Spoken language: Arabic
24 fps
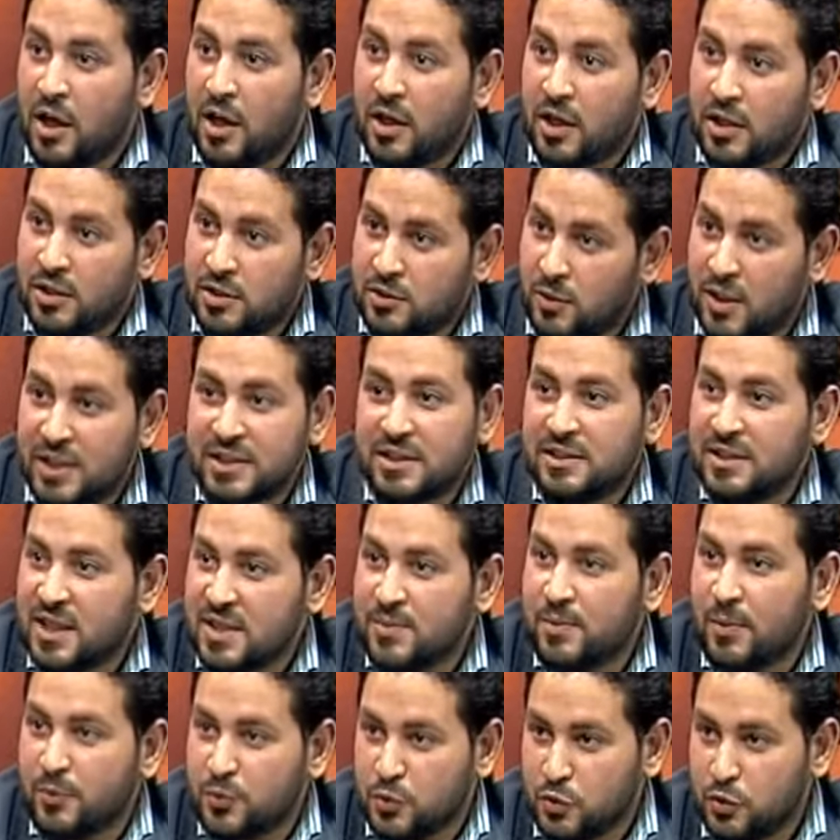دلوقتي الناس
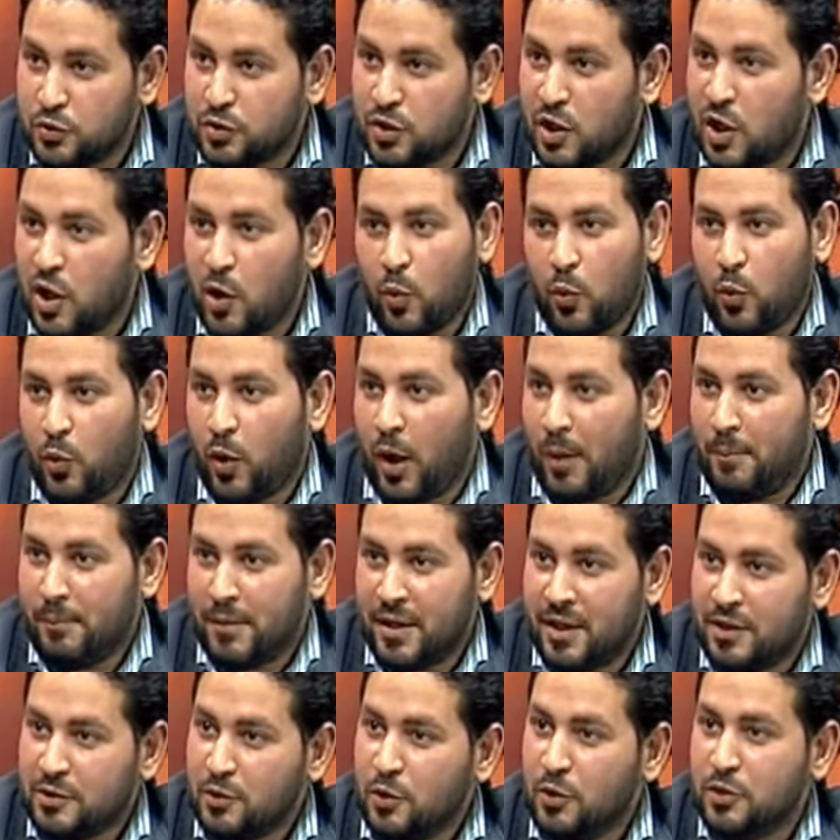مبسوطه وعماله
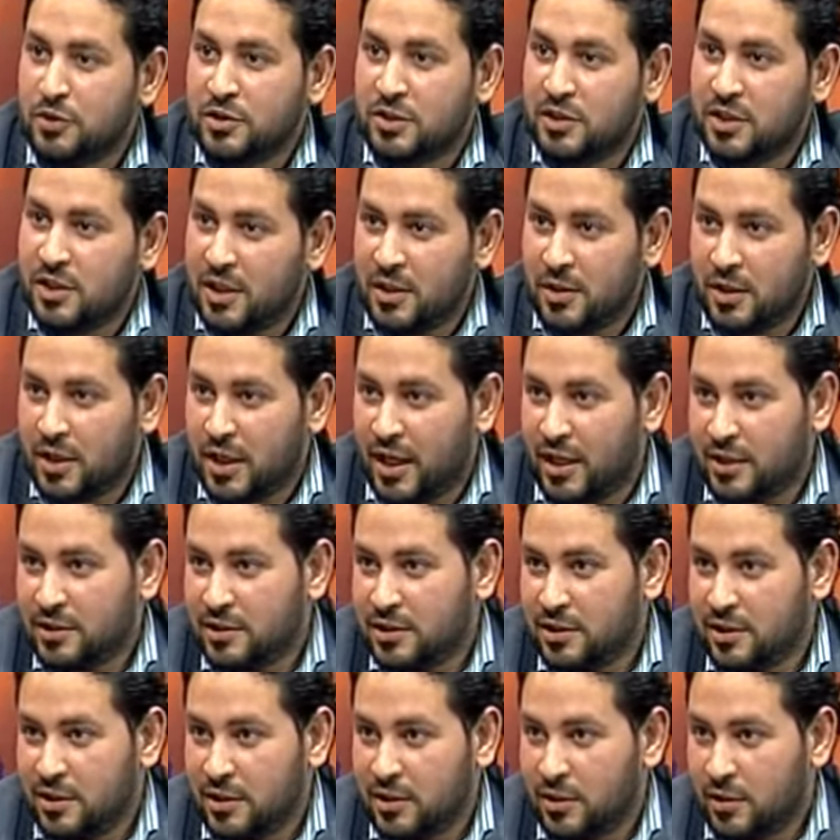تحط يعني